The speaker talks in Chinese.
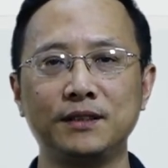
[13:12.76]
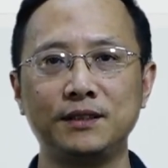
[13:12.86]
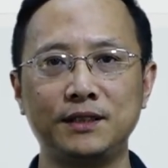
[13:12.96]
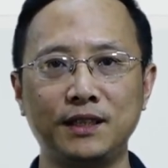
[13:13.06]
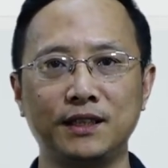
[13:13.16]

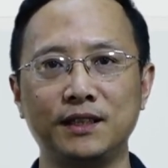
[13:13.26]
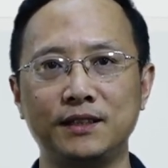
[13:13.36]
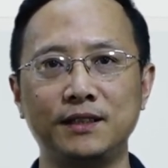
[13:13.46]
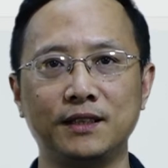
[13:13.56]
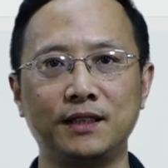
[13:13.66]
这个呢，
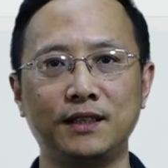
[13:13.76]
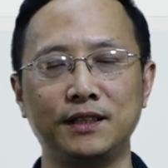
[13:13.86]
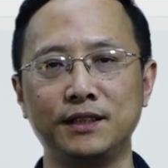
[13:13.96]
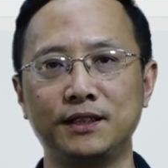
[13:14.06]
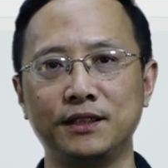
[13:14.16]
肯
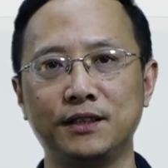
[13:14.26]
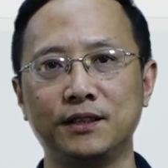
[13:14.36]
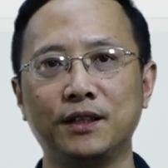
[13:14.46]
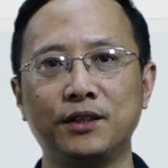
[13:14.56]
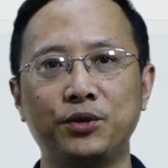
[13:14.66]
定是
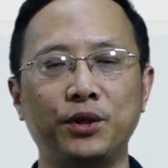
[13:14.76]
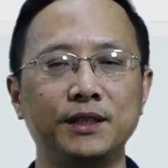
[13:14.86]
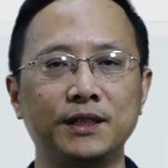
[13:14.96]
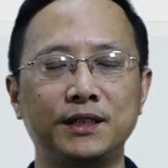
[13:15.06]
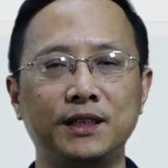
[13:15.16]
对于这
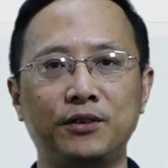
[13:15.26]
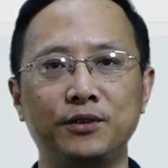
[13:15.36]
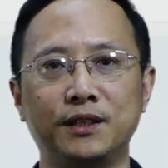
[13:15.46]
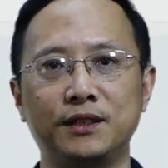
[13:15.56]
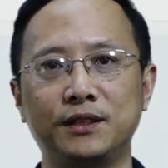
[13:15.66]
个效率
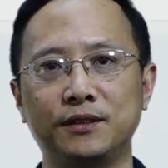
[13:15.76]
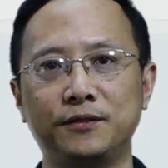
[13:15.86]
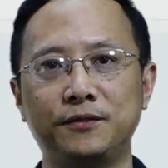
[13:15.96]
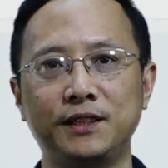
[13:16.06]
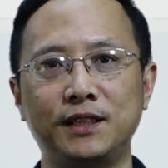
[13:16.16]
呢是
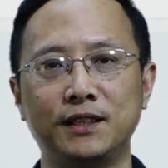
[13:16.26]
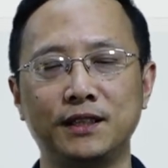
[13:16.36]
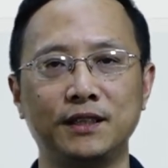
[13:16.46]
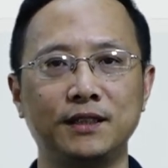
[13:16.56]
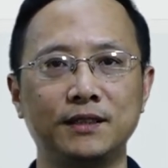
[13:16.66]
非常
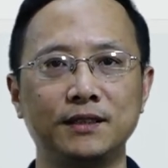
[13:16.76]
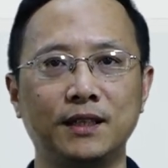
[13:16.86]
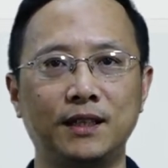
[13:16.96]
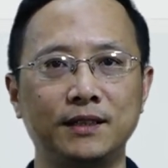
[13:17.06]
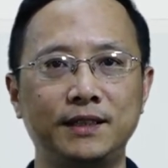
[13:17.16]
的
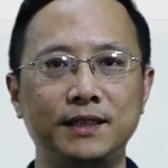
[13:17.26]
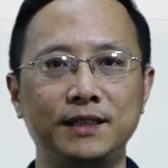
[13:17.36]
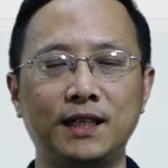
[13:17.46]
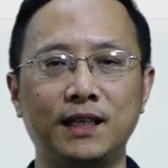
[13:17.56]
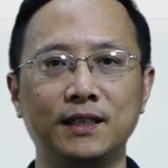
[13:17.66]
啊低
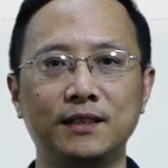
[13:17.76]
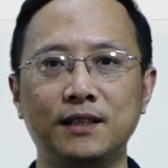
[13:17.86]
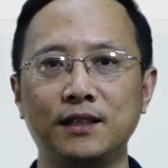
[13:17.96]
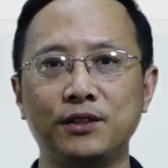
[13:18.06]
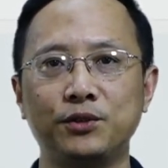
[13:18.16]
下的，
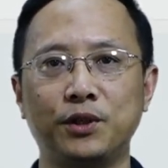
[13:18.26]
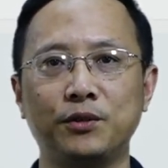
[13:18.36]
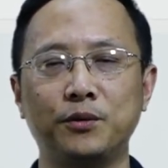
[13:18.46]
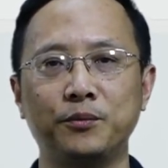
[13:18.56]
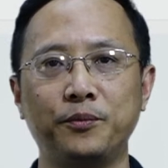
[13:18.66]
所以
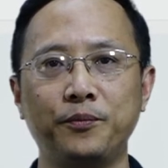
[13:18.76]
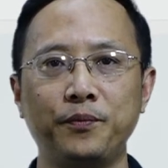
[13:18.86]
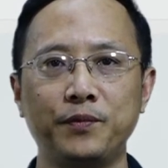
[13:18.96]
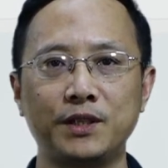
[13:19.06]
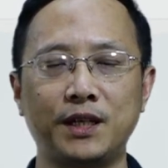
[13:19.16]
我
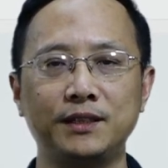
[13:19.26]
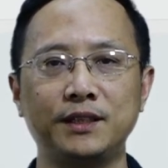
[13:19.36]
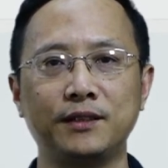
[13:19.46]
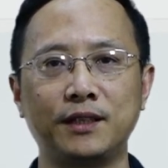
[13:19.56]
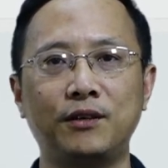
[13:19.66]
在成
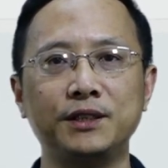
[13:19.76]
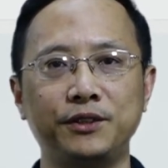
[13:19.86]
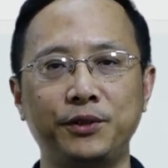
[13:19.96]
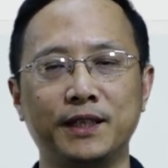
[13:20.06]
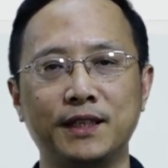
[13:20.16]
高级
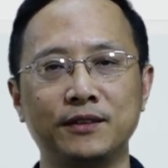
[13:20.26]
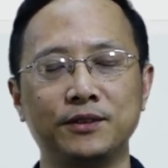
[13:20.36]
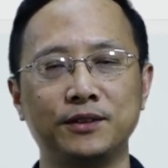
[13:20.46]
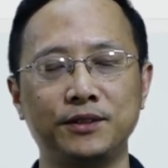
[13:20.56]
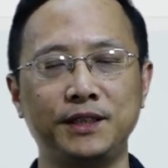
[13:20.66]
语言当
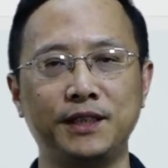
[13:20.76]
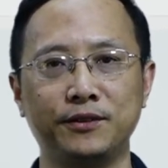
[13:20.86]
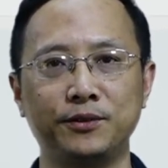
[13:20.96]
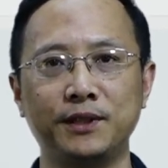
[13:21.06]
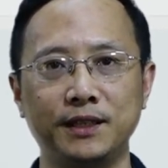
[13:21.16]
中就引
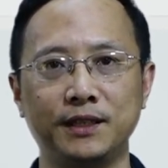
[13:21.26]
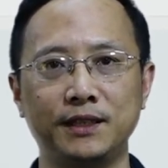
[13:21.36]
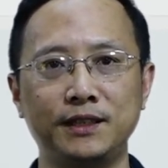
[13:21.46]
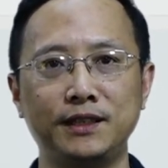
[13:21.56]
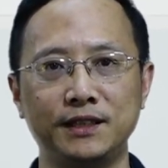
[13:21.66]
入了一个
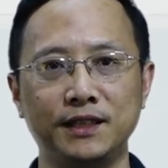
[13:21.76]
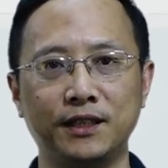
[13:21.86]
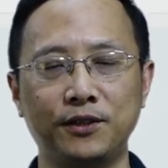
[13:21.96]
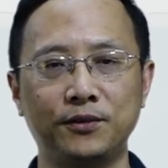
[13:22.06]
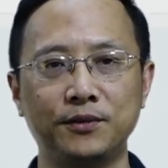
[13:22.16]
新的结
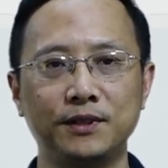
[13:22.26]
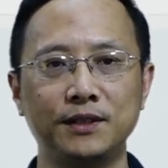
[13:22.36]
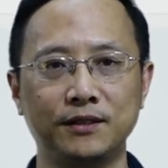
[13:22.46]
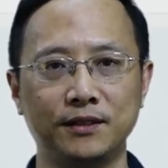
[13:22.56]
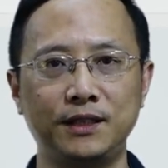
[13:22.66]
构，
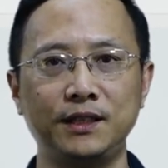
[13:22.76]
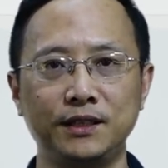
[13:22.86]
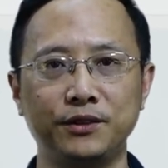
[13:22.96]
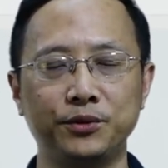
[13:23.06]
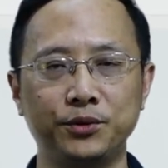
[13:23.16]
叫做定义
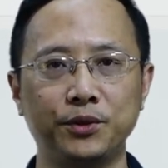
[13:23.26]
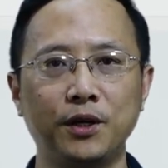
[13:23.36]
语句。